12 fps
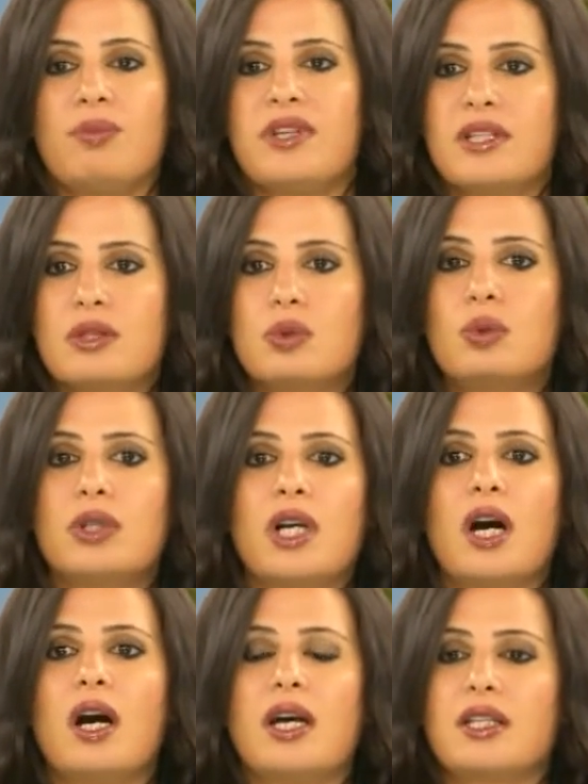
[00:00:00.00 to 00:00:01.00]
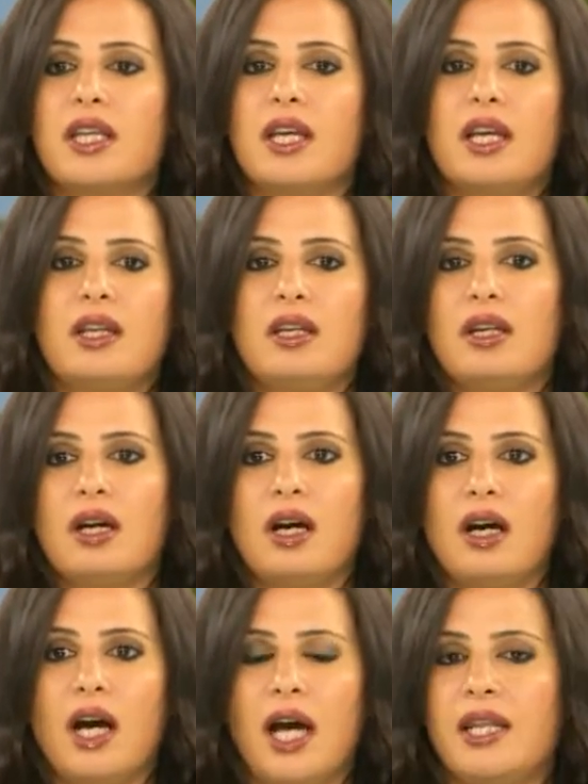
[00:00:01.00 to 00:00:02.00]
بصوره ان كان
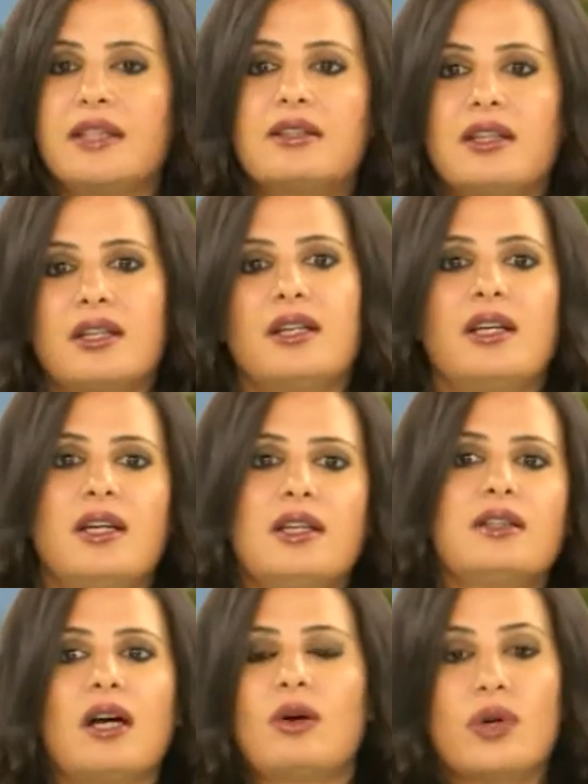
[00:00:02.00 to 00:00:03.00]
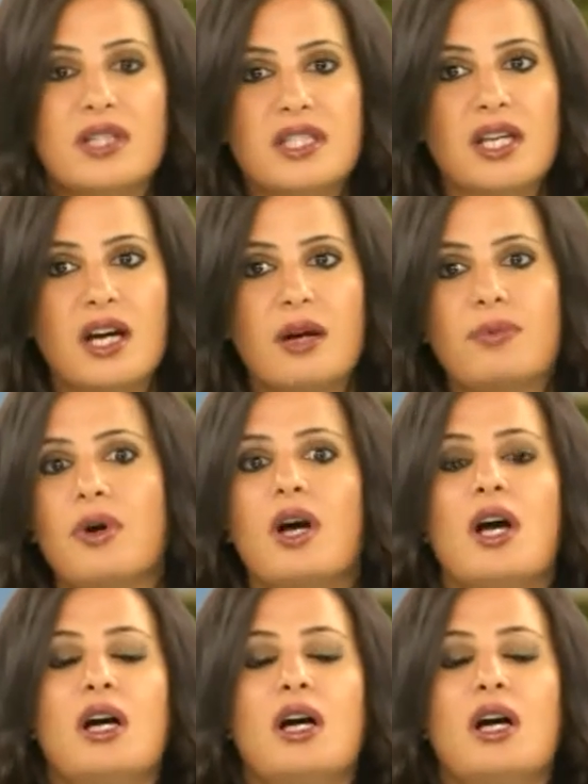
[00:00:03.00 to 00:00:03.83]
على الانترنت او واتساب